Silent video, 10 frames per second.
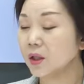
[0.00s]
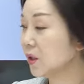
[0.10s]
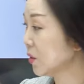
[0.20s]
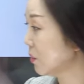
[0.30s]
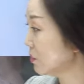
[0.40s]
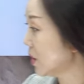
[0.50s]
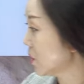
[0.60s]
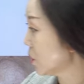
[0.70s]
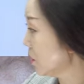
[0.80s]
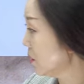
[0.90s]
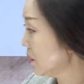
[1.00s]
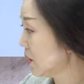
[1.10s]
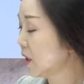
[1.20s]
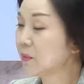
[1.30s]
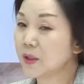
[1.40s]
이 경우에는
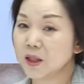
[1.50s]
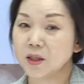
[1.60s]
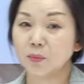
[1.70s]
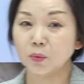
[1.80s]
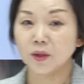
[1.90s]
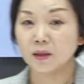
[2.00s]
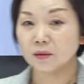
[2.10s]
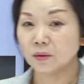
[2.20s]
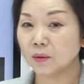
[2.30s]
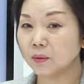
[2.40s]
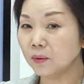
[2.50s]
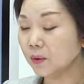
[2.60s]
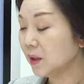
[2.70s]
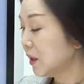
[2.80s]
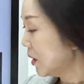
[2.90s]
절대 짜지 못하는 거고